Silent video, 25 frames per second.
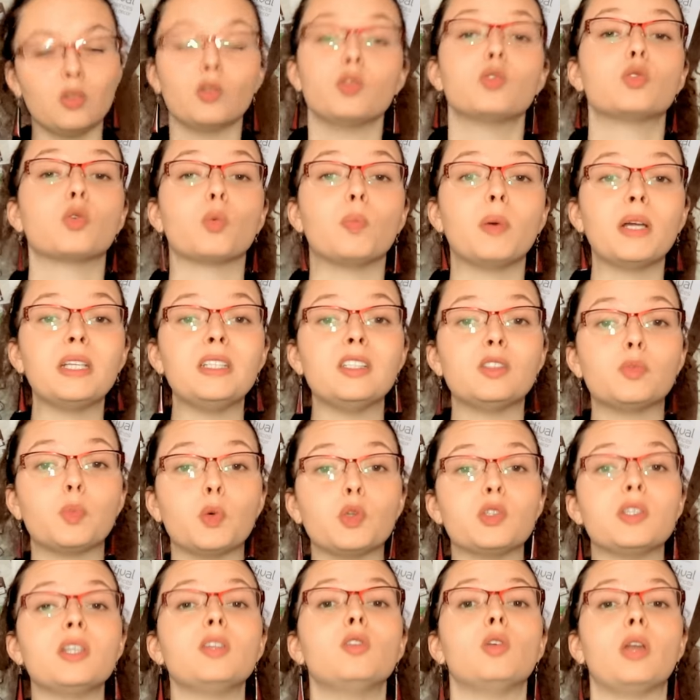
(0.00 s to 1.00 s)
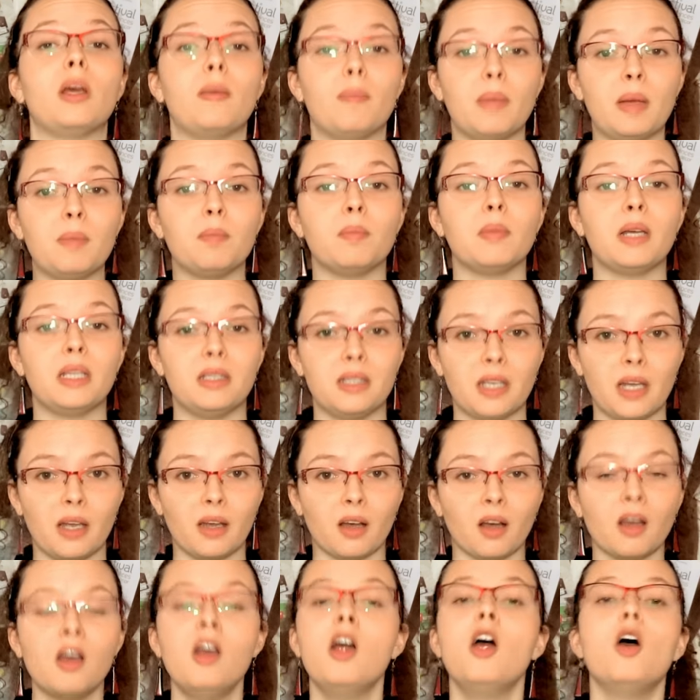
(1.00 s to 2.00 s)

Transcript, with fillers: ne sont pas disposées de la même manière.